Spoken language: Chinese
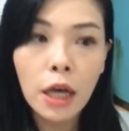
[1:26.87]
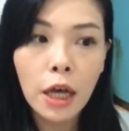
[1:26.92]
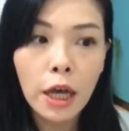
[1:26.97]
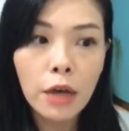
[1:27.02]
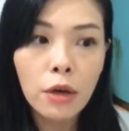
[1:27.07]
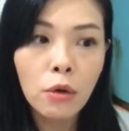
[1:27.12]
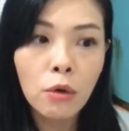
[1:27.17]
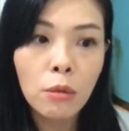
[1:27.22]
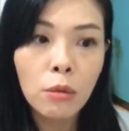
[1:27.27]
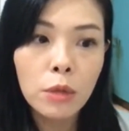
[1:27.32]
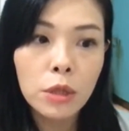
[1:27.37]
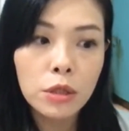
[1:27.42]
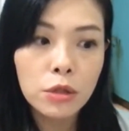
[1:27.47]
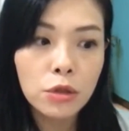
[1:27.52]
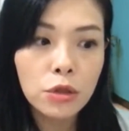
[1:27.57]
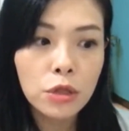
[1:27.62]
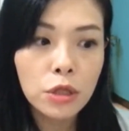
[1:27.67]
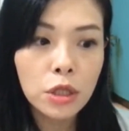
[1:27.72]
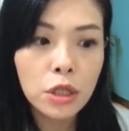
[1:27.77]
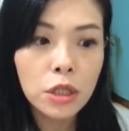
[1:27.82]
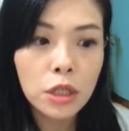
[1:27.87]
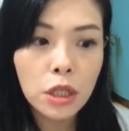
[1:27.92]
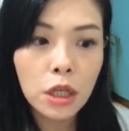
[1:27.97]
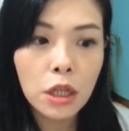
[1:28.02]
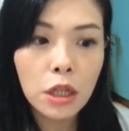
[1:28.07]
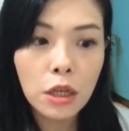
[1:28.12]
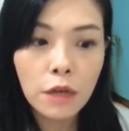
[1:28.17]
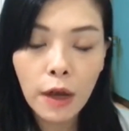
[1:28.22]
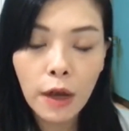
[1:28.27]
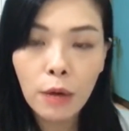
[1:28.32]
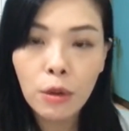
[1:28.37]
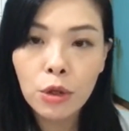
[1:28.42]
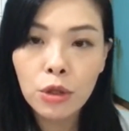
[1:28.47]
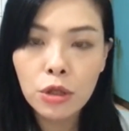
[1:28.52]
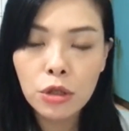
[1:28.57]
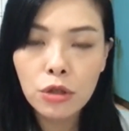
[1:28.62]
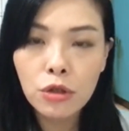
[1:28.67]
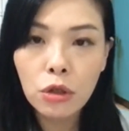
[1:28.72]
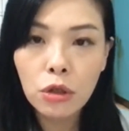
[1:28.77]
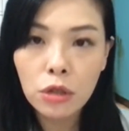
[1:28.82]
还有我们就是一些立法委员，
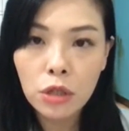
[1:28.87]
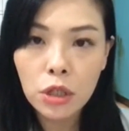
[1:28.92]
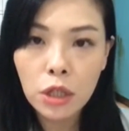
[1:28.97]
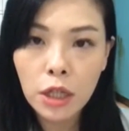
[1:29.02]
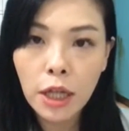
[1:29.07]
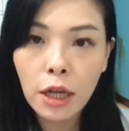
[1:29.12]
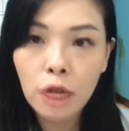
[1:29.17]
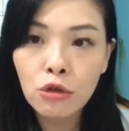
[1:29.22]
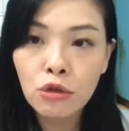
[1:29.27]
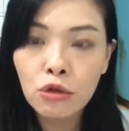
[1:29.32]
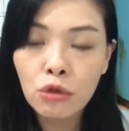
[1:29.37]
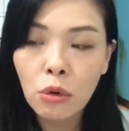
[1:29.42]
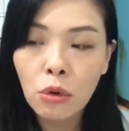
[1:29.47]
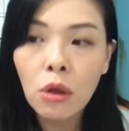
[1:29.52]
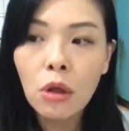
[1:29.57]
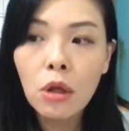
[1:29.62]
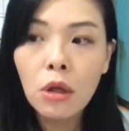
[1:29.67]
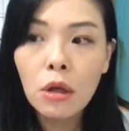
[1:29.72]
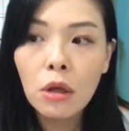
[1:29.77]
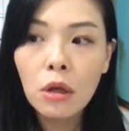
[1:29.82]
其实就有提到说。